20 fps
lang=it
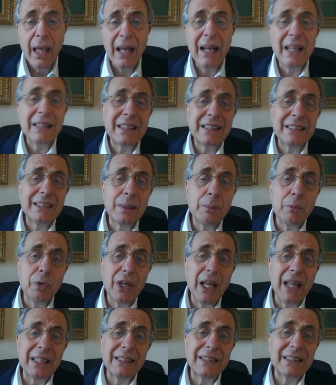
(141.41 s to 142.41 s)
e la
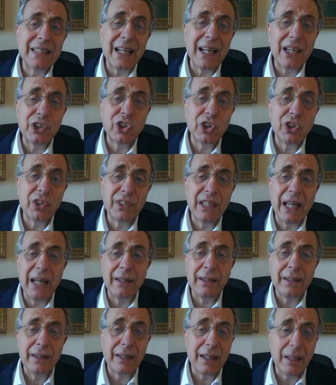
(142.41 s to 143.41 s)
testimonianza alla
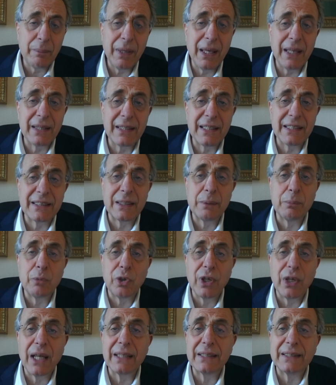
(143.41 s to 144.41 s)
città, la mia
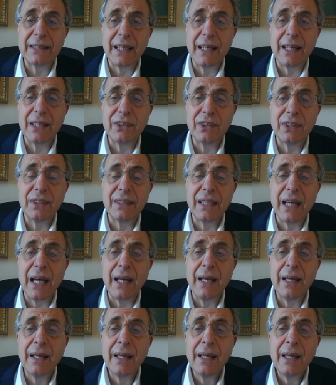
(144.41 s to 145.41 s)
testimonianza alla
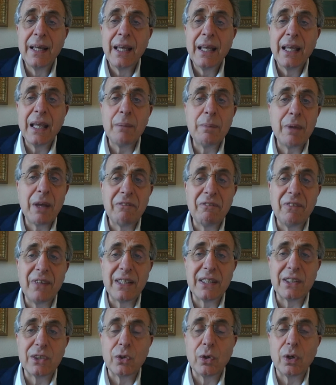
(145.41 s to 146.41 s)
città, che mi ha
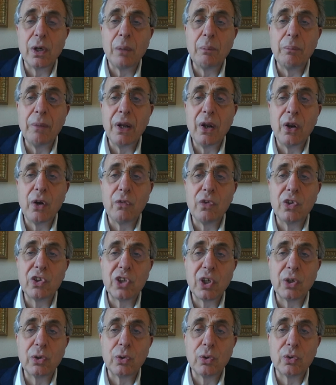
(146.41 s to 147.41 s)
visto nel
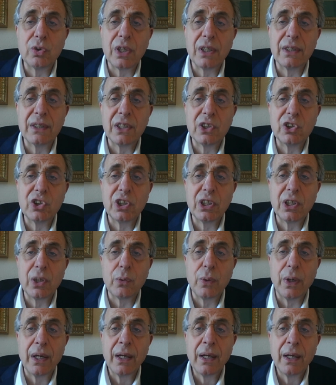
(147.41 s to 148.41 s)

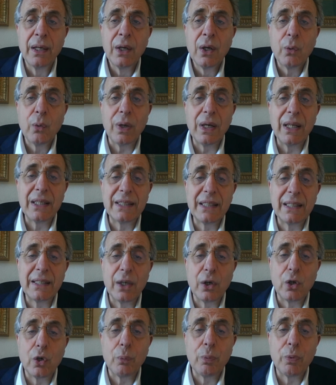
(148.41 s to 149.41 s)
1985 quale
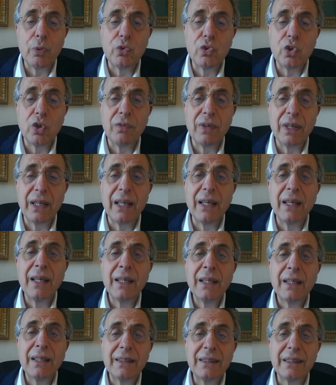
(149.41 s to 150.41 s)
sindaco più
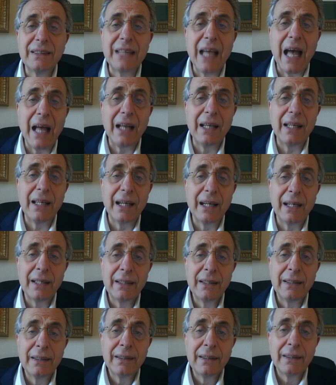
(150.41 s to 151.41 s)
giovane d'Italia
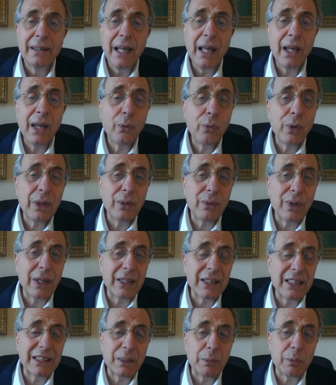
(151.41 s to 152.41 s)
e quindi
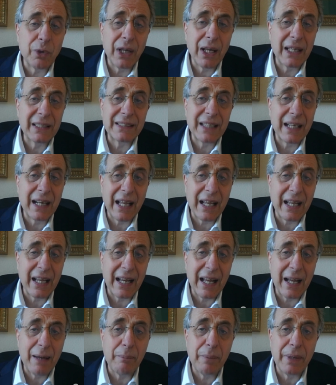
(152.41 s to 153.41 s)
una testimonianza alla
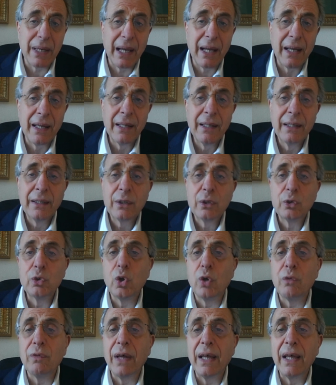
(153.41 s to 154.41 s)
Calabria,
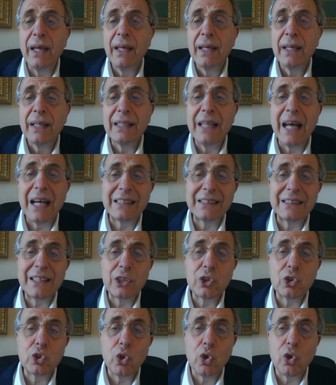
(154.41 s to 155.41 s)
dove da
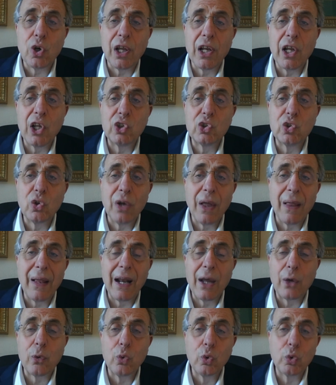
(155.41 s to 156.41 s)
assessore regionale
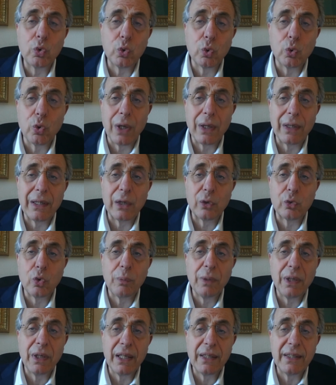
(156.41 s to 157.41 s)
alla cultura dal
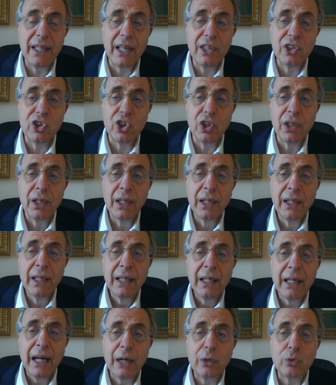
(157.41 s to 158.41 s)
2010
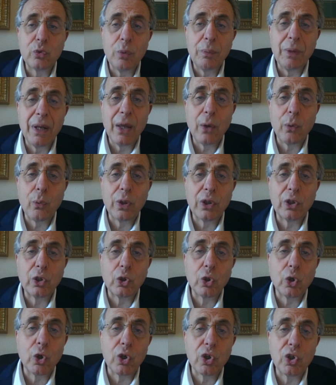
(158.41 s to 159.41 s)
al
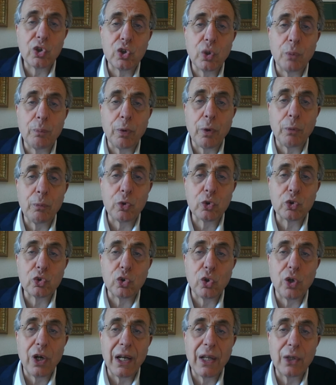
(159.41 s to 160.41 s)
2014 ho
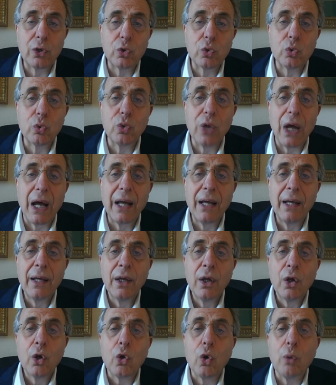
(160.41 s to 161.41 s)
promosso la lettura
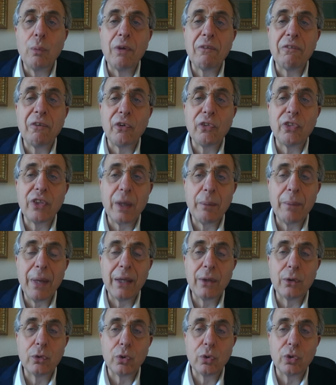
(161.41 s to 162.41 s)
come
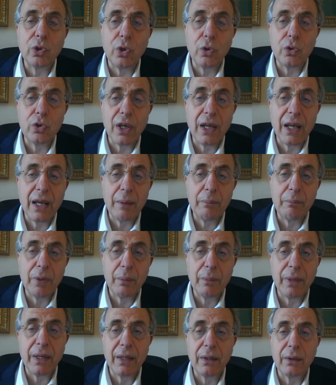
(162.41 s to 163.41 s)
fondamento di ogni
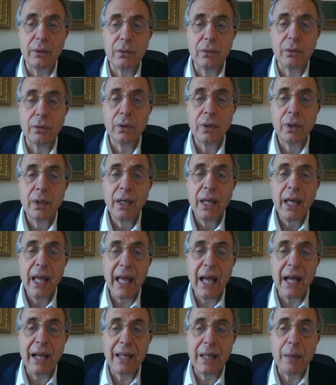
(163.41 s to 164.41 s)
cambiamento
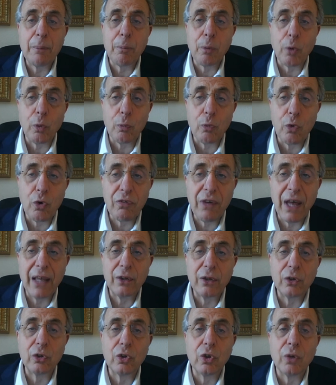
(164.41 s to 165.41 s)
e anche
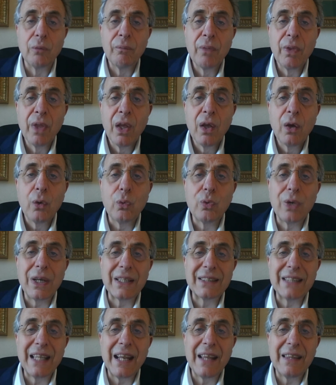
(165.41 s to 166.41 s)
promuovendo
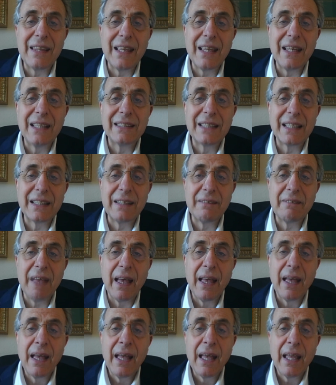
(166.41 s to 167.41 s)
una serie di
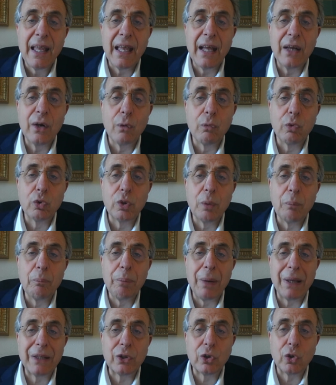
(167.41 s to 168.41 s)
iniziative che hanno avuto
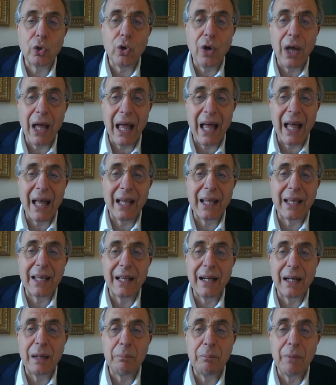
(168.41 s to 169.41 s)
impatto
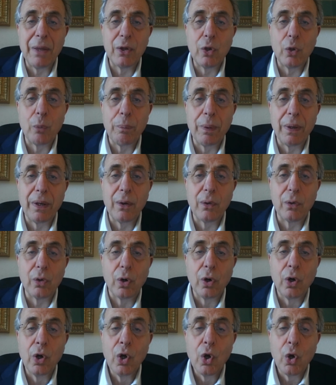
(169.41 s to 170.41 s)
anche nel medio
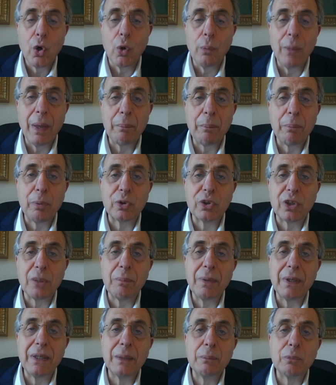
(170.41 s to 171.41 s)
periodo come
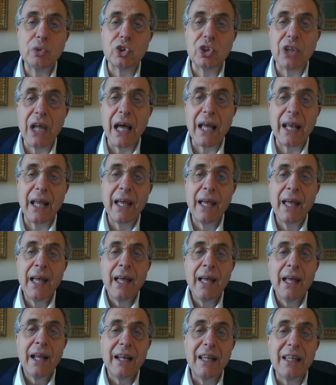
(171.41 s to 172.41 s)
potrebbe dimostrare
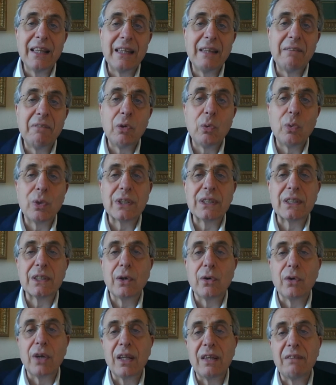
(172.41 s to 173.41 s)

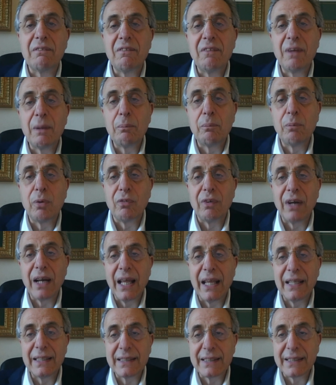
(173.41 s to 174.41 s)
l'individuazione di Vibo
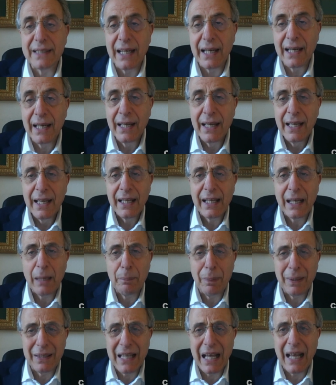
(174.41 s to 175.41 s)
Valencia,
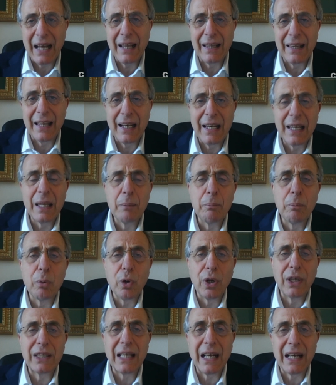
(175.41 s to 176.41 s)
capitale del
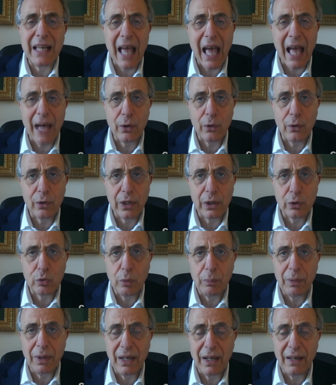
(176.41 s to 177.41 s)
libro italiano nel
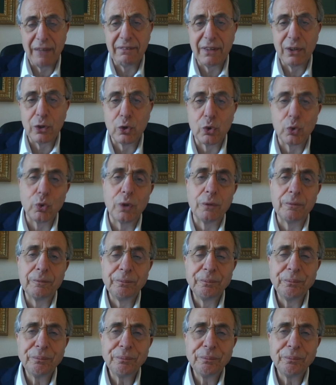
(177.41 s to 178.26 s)
2021.